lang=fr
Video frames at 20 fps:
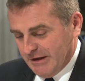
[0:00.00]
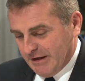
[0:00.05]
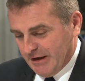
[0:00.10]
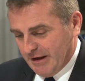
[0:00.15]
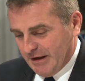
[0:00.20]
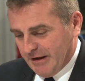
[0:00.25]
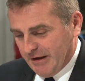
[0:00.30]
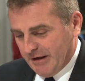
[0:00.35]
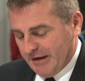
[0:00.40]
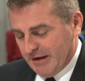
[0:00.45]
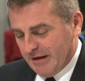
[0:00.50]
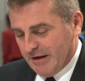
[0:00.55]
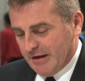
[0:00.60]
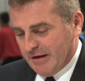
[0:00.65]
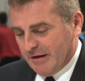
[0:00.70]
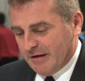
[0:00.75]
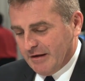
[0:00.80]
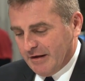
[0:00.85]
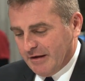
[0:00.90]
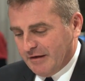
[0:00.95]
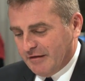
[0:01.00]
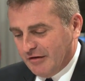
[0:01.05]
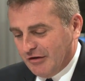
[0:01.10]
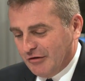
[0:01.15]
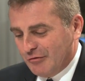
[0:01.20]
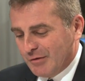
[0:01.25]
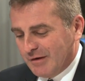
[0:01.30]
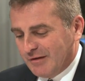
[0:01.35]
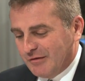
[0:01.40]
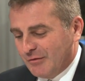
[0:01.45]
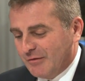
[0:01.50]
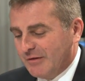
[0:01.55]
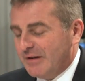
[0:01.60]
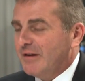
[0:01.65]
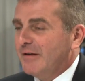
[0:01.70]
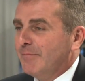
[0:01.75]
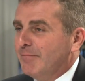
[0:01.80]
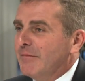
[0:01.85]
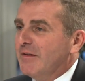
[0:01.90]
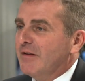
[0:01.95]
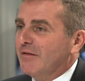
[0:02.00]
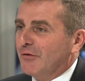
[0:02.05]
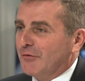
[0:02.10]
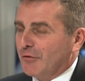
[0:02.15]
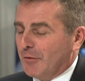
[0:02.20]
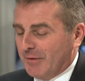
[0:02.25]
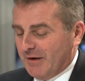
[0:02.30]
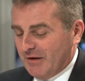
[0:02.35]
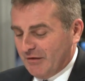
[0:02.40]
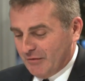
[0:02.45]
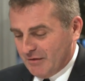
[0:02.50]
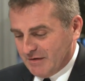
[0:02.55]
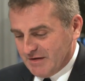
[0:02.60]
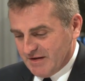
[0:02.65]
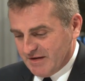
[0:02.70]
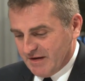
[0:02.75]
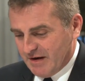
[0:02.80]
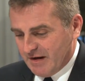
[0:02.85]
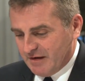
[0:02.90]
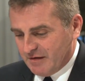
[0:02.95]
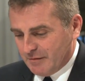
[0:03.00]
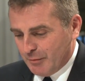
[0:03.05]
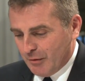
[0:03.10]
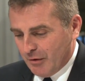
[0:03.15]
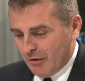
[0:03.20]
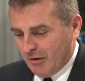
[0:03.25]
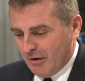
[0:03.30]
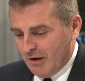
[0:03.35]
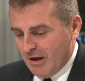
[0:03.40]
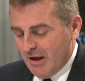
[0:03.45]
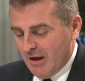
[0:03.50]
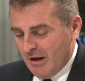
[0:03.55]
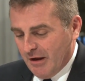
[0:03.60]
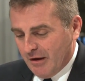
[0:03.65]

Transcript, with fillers: et, situation des, des, entreprises françaises à l'export.